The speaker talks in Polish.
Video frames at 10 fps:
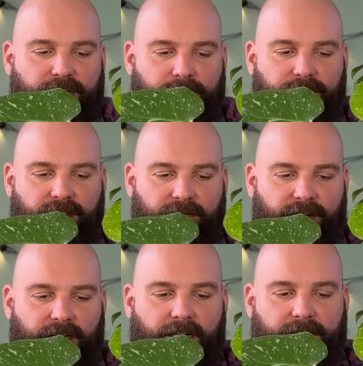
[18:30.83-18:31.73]
żeby ta
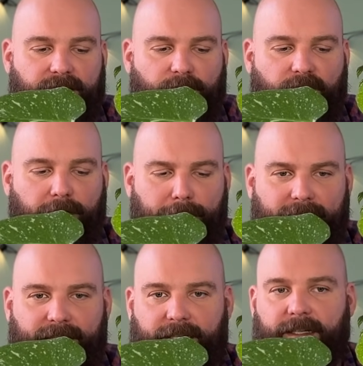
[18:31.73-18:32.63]
wariegacja była
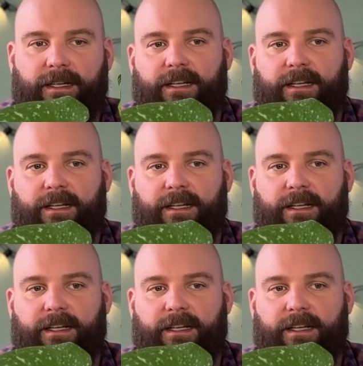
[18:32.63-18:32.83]
ładna,